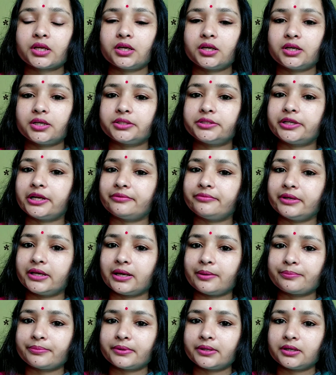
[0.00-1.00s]
ड्राइविंग
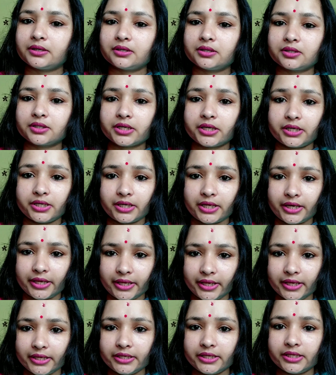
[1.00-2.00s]
आप करना
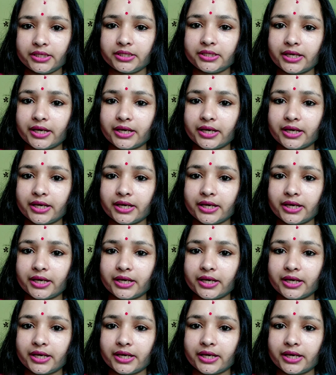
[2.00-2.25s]
है कि